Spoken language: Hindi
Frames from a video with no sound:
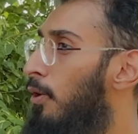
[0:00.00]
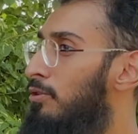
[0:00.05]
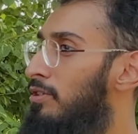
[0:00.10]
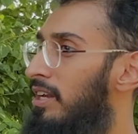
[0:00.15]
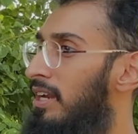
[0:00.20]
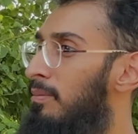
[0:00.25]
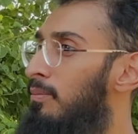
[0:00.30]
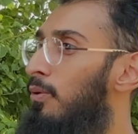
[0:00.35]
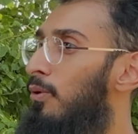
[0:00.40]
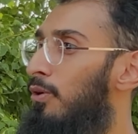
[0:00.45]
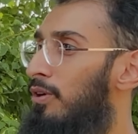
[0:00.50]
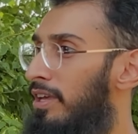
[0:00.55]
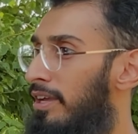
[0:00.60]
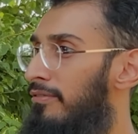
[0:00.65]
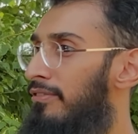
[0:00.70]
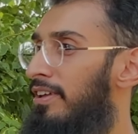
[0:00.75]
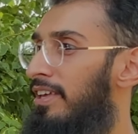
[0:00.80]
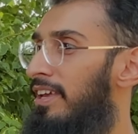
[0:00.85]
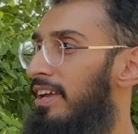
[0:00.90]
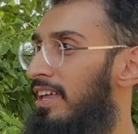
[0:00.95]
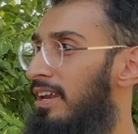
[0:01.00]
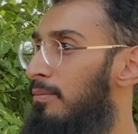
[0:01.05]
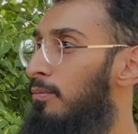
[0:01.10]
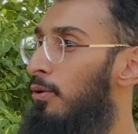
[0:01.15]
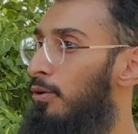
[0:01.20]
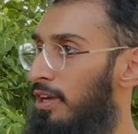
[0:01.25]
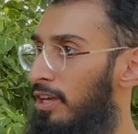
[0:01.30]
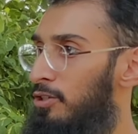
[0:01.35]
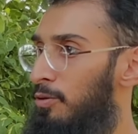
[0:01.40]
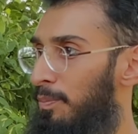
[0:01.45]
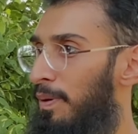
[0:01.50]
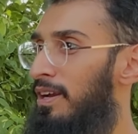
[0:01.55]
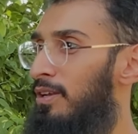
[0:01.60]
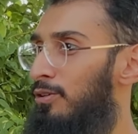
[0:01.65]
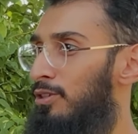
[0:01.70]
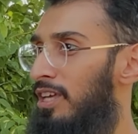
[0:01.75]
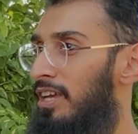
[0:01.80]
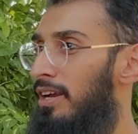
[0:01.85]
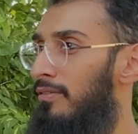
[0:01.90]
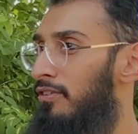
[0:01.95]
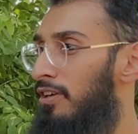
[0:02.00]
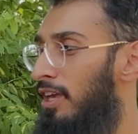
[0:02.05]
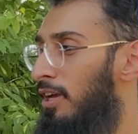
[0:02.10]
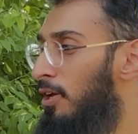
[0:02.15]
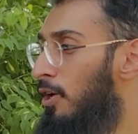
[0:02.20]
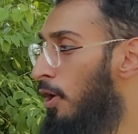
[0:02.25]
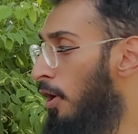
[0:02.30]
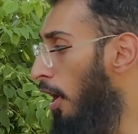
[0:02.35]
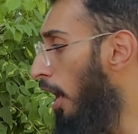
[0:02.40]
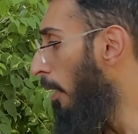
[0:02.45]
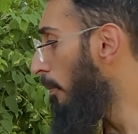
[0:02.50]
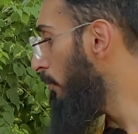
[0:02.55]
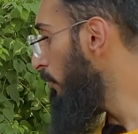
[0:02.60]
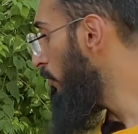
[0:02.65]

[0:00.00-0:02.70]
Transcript: बहुत सारे मोर गिफ्ट किए ना मोर के जो पर होते हैं अब